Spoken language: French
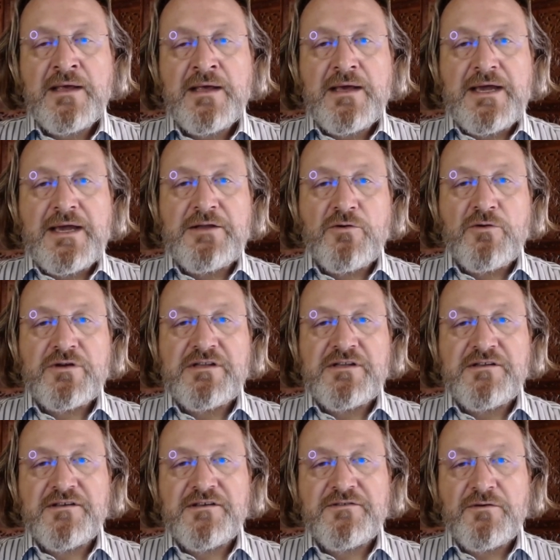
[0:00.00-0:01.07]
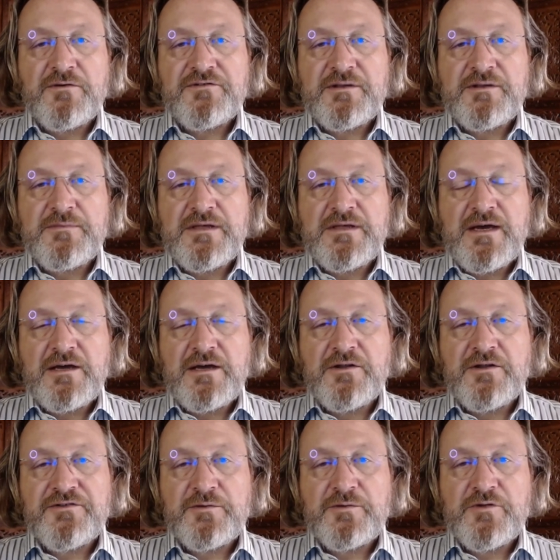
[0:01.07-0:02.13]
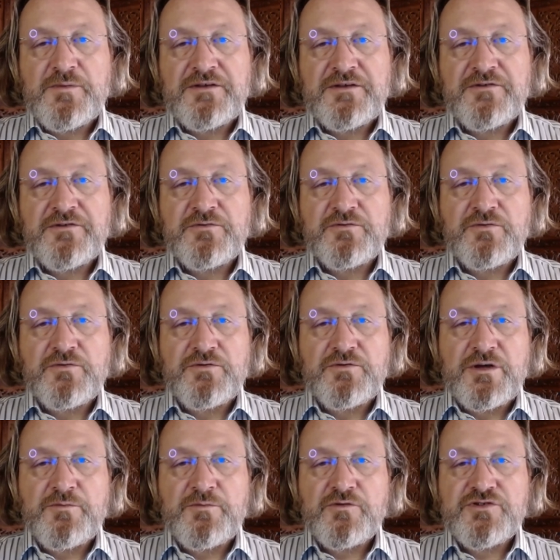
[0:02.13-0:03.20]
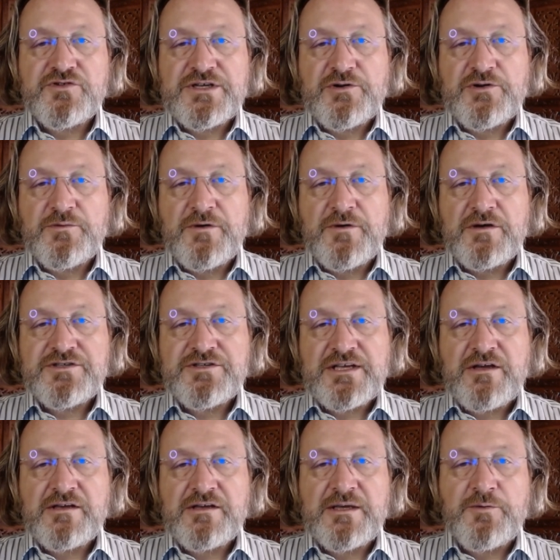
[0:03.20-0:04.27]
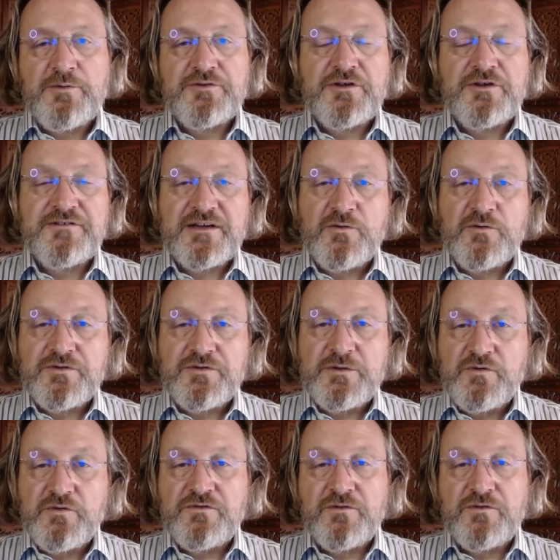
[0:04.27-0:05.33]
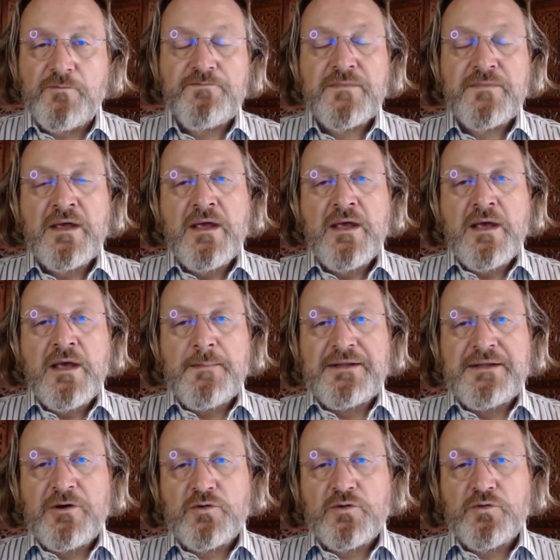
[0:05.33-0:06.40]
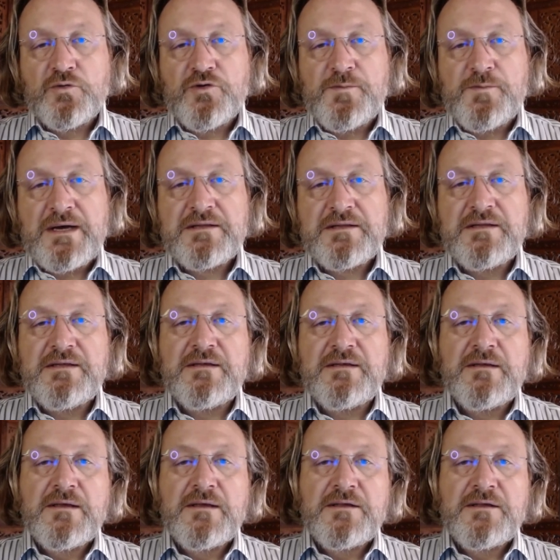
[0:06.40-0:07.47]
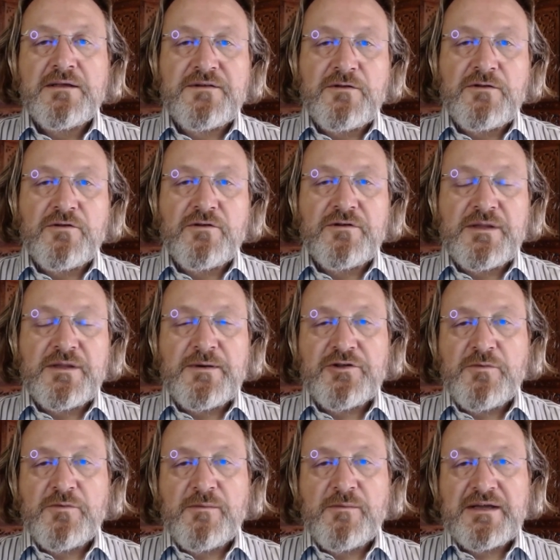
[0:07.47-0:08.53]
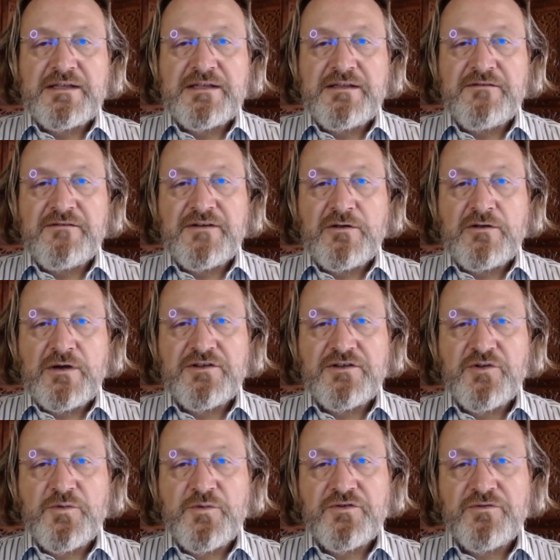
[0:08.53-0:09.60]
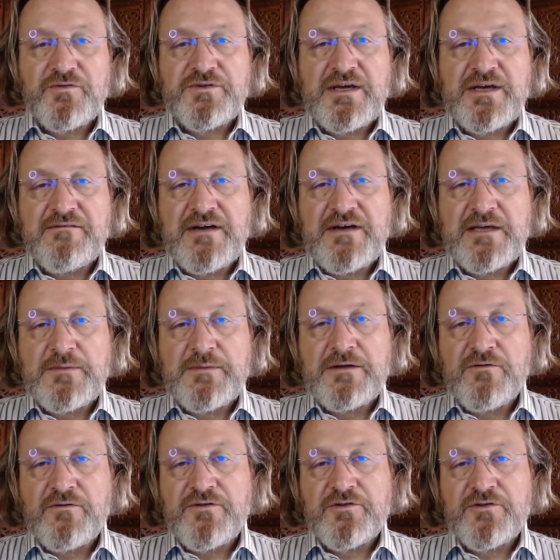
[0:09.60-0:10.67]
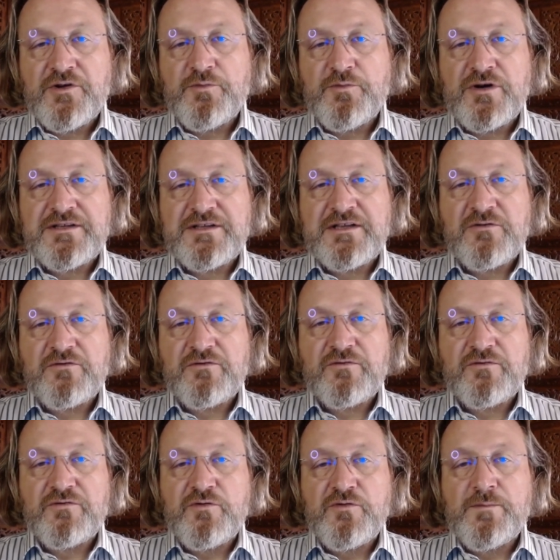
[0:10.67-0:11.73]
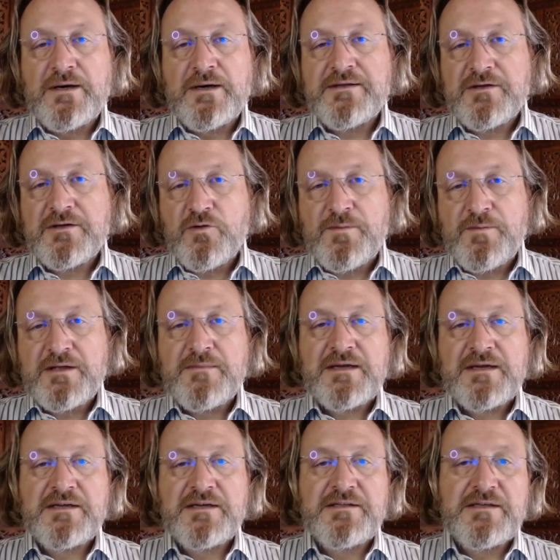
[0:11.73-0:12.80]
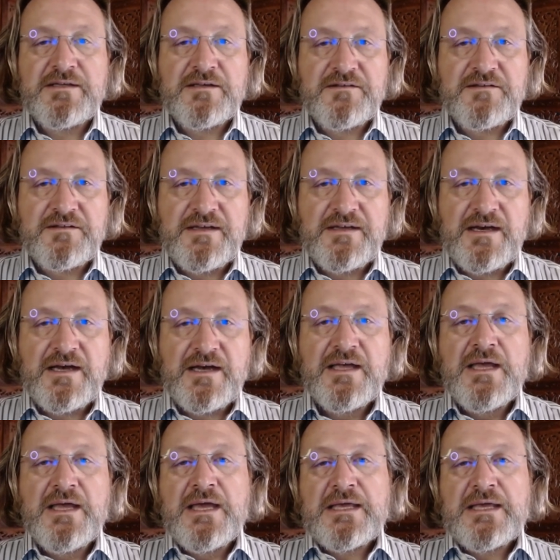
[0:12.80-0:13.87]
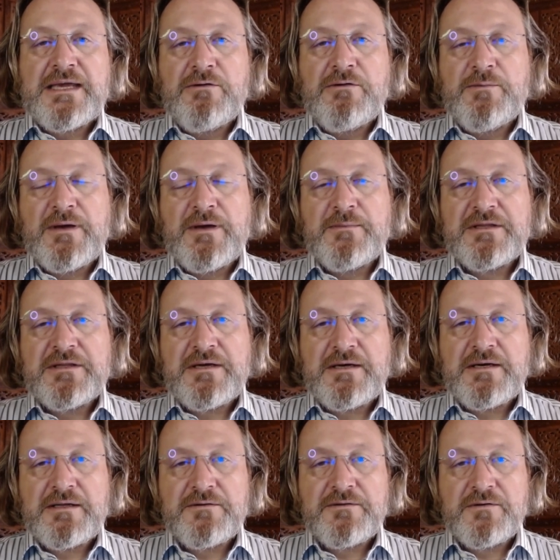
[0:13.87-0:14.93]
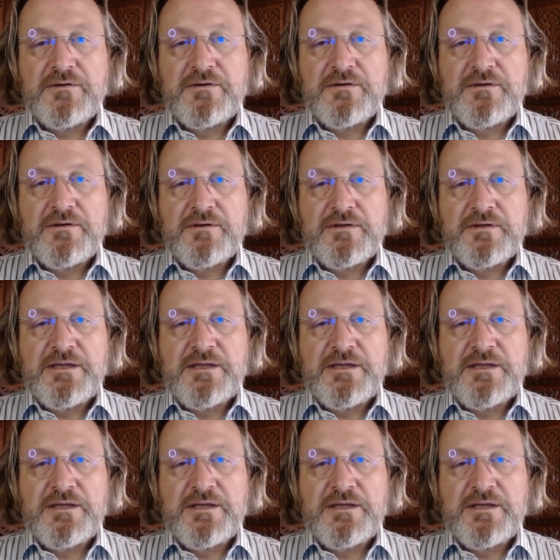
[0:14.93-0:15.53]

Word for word: Et une organisation, c'est bien un ensemble de personnes autour d'un projet commun, chacun y apportant sa contribution. Maintenant, en contrepartie, si le département marketing fait correctement son travail, ben, le vendeur pourra être soutenu par des compagnes marketing, etc., qui lui permettront de,